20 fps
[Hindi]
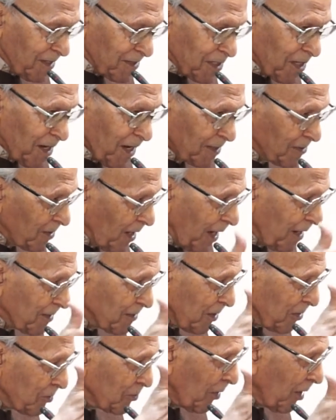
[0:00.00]
जिन
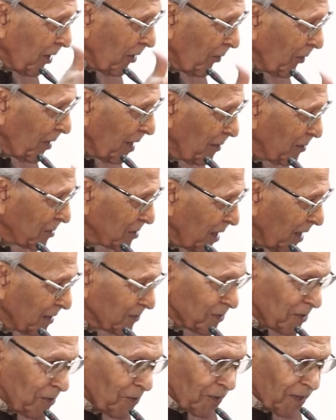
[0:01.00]
हजरात ने सुना होगा वो
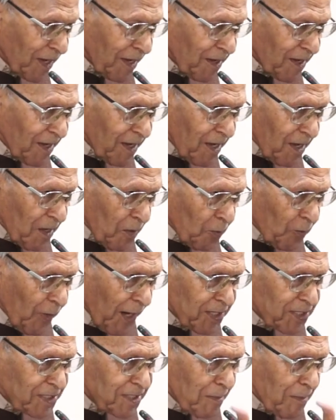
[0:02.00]
जानते होंगे
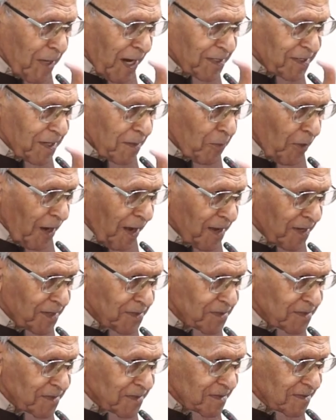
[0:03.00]
वट्स द मैटर
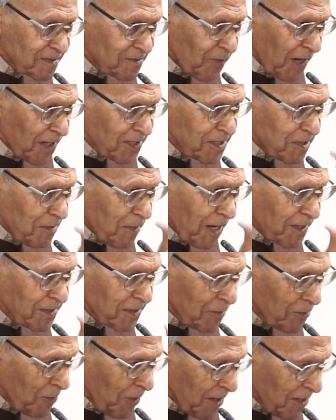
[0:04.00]
बॉयज़ वट्स द
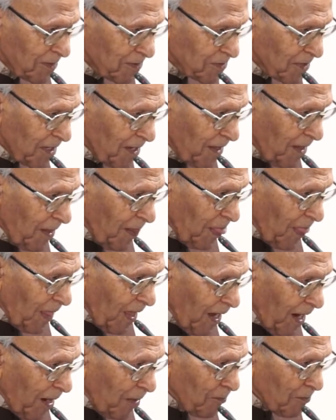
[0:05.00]
मैटर बॉयज़
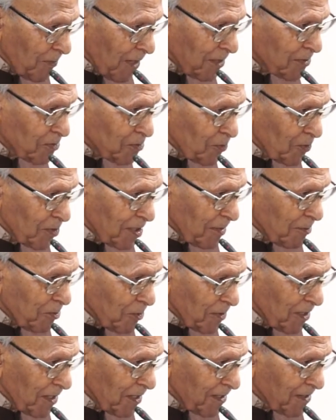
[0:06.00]
हमने टूटी
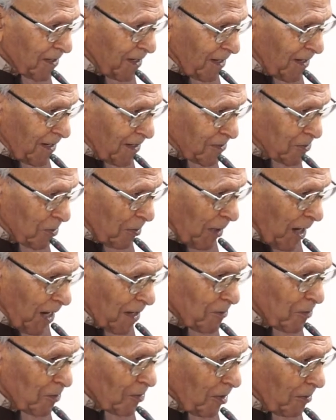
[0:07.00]
फूटी ज़ुबान
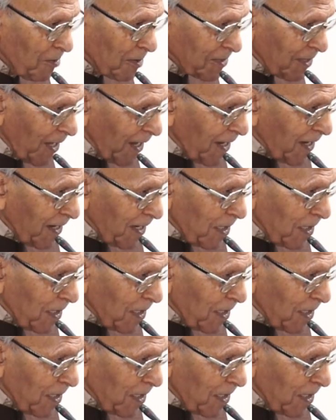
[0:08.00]
में उनको बताया